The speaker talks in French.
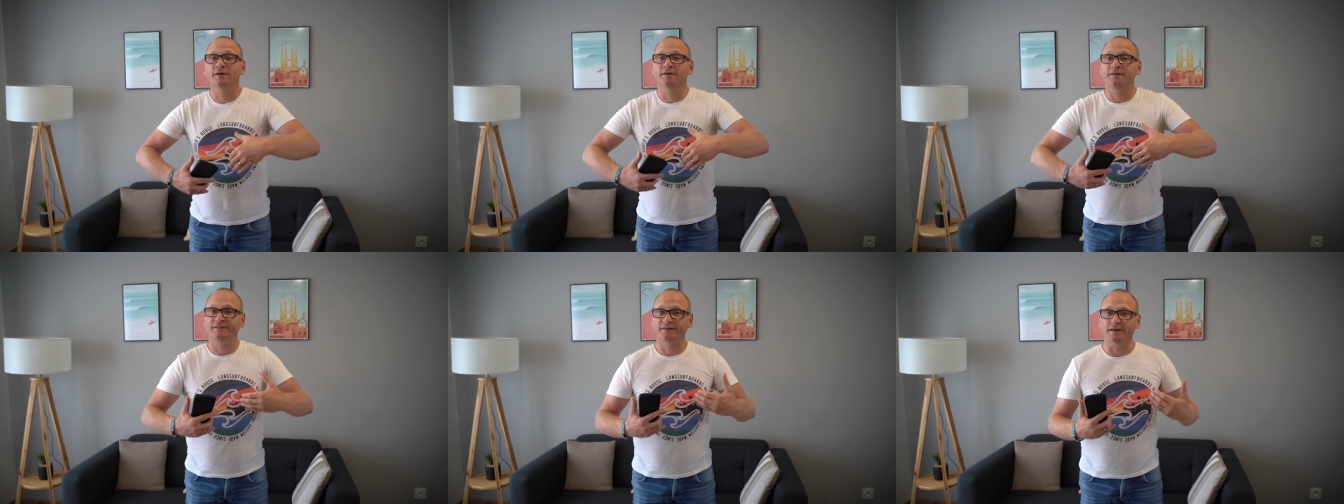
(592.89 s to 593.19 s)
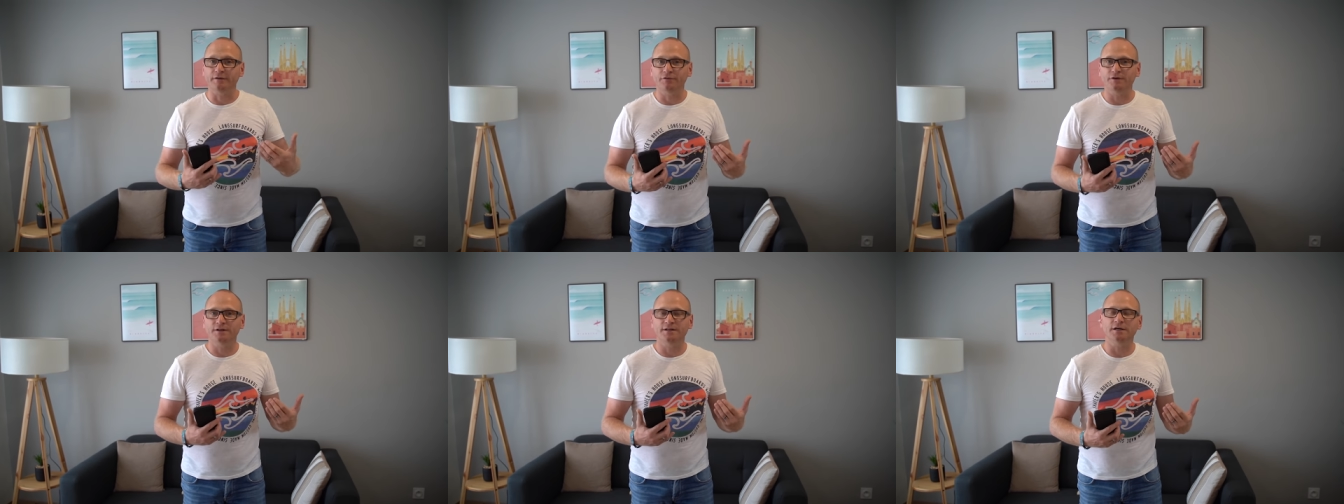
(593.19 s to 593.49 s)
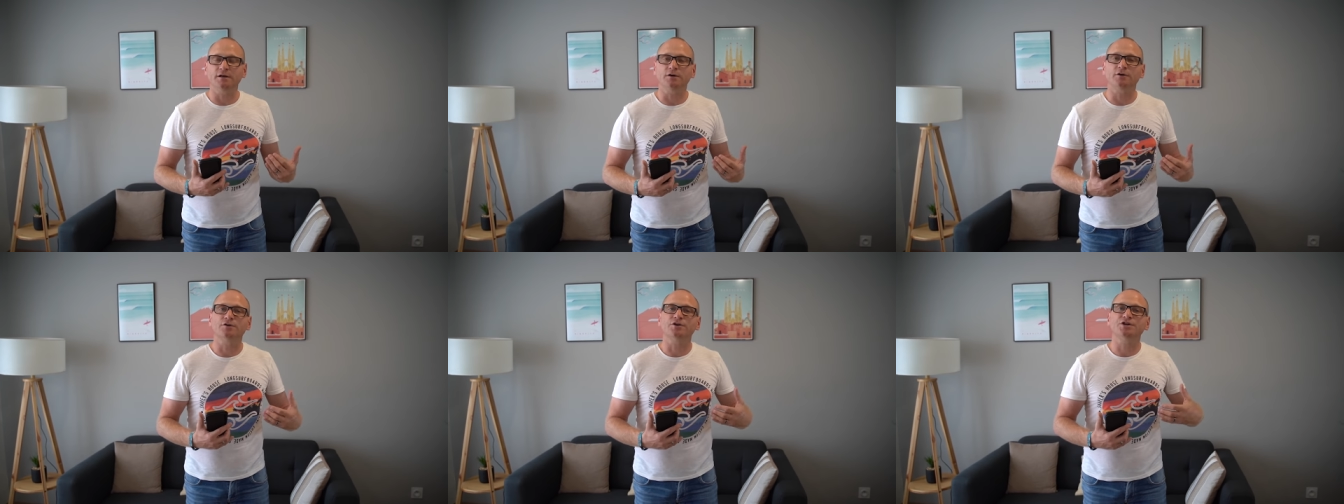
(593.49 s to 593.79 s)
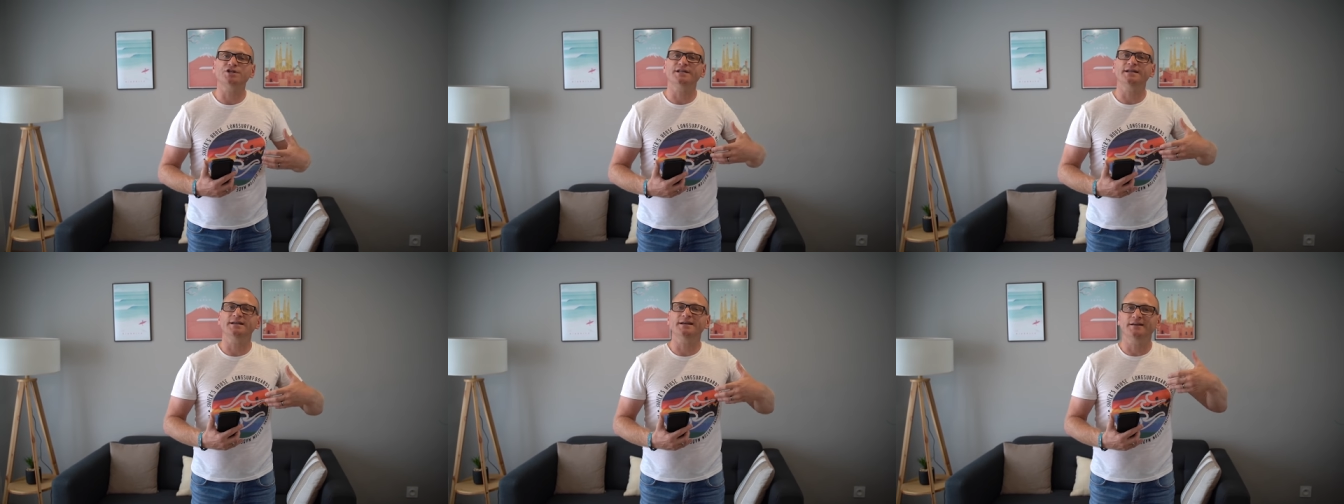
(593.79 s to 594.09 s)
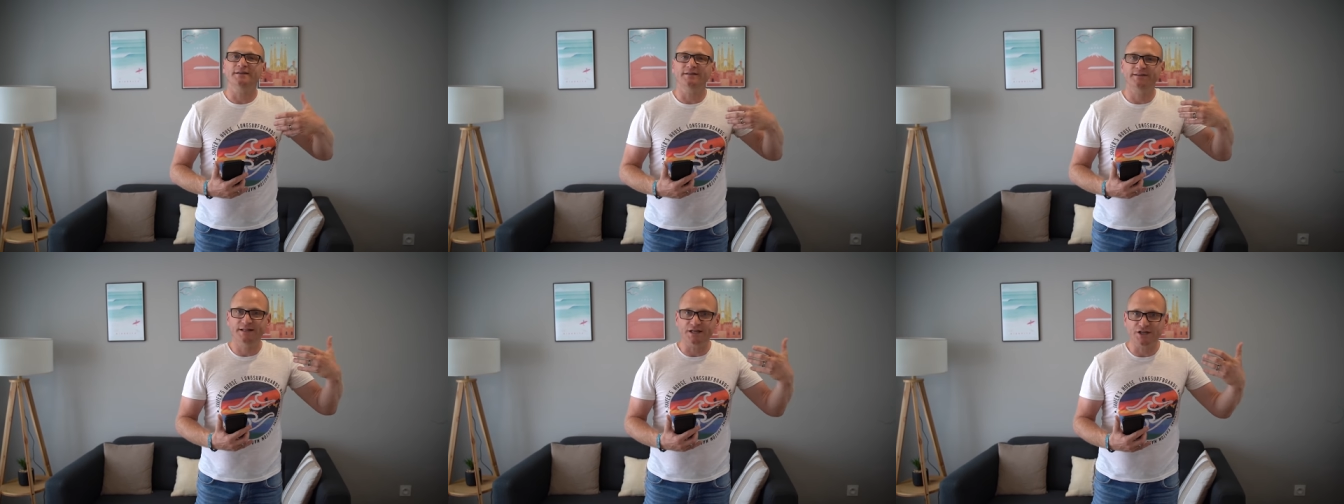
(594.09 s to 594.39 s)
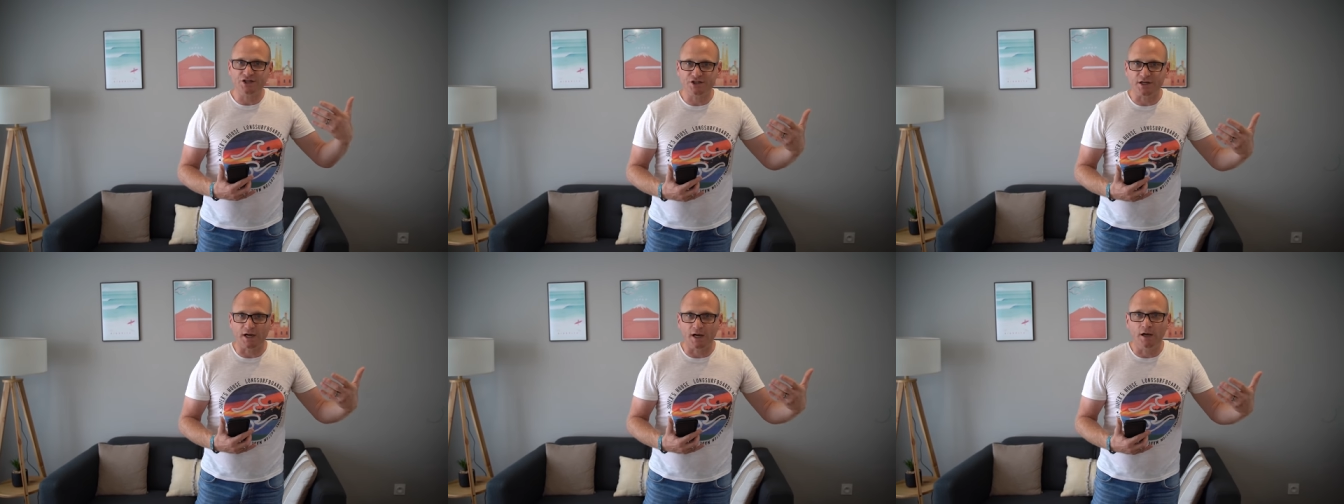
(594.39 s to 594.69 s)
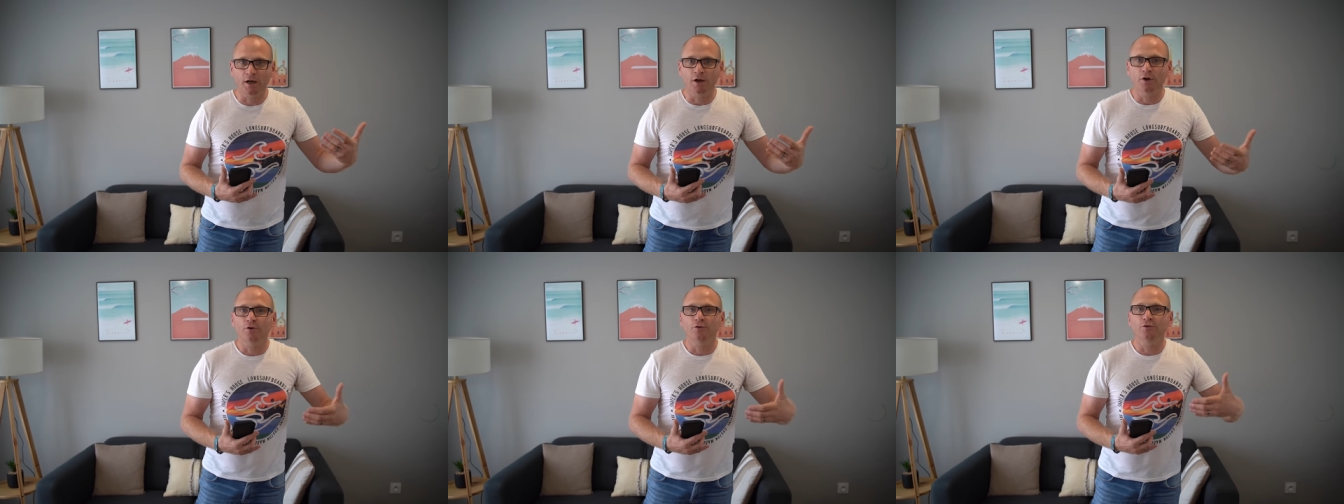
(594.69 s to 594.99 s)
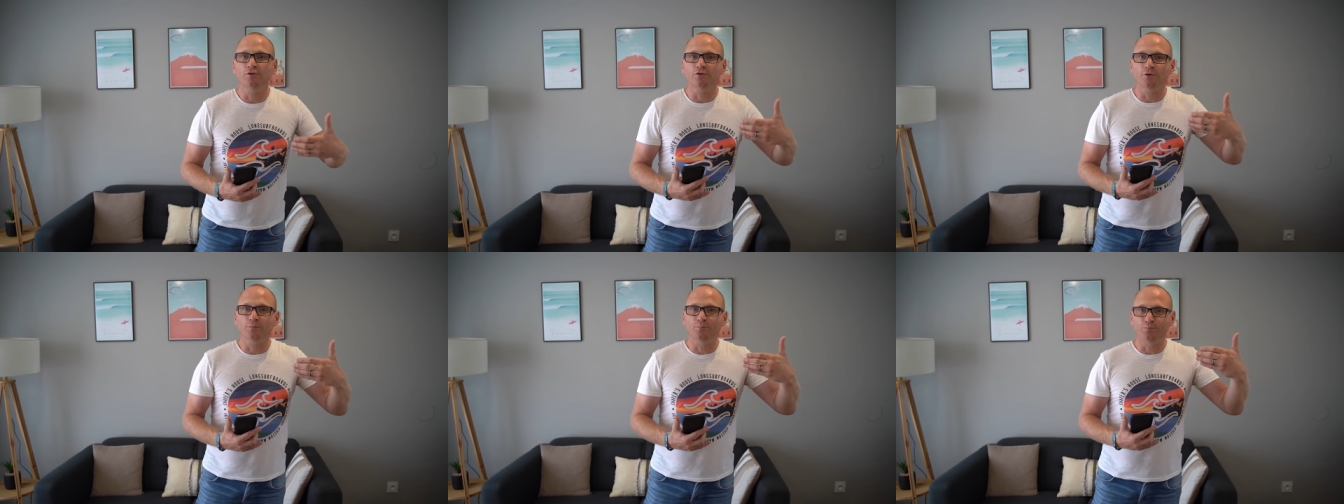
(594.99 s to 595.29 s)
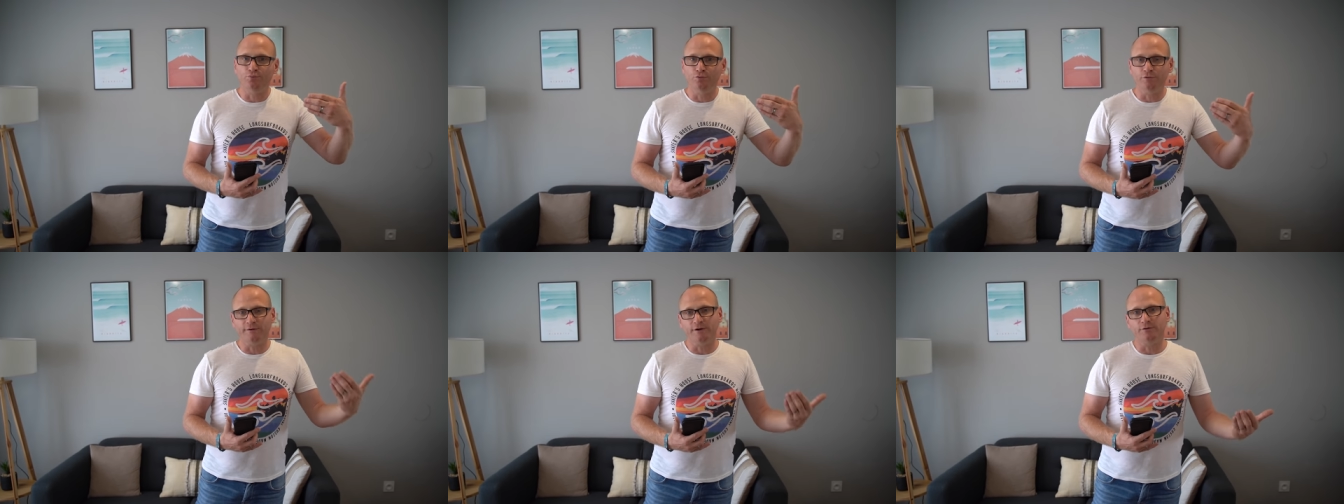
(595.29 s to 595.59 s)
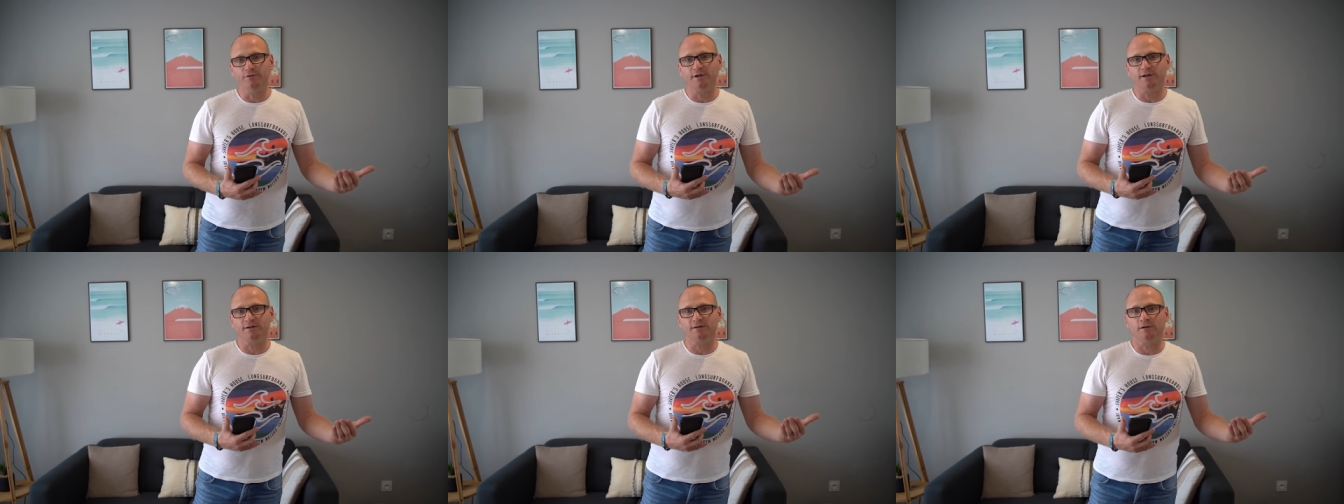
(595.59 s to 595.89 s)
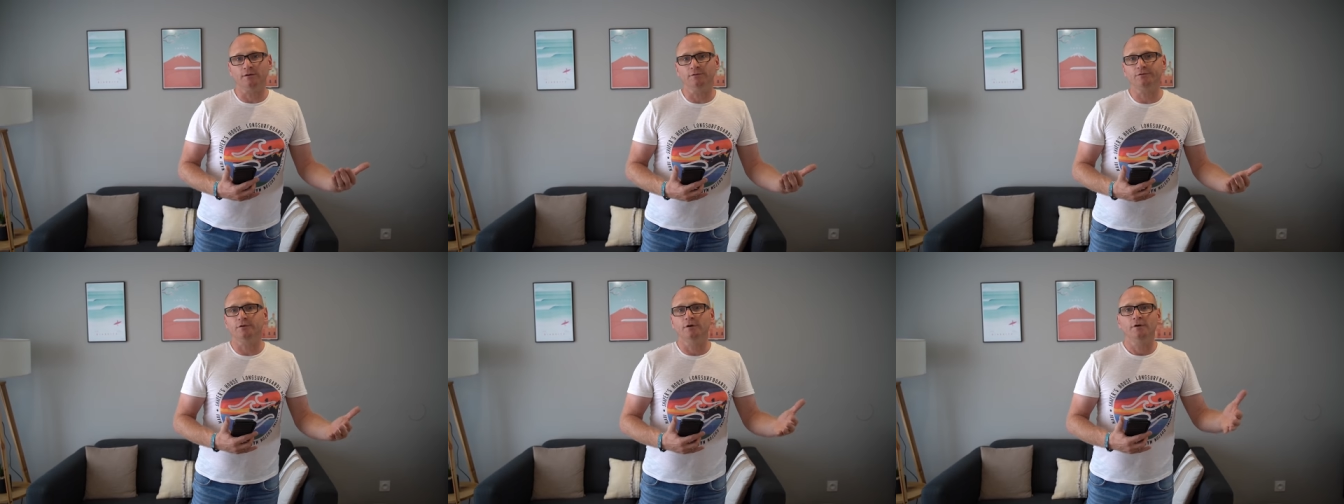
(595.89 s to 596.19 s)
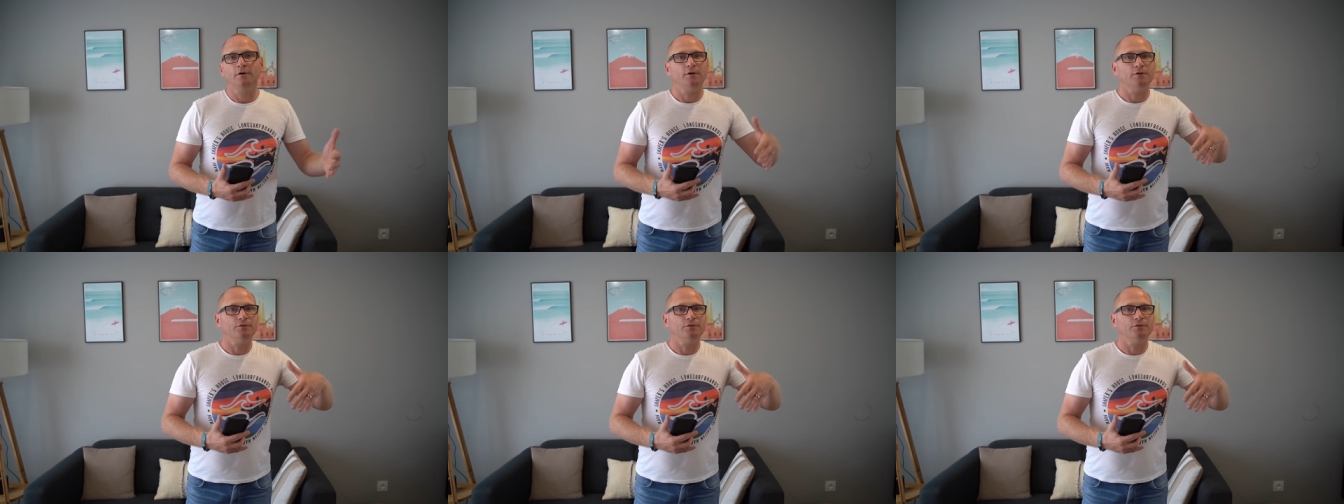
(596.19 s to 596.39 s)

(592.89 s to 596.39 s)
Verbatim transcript: Ça veut dire que j'ai déjà une plus-value latente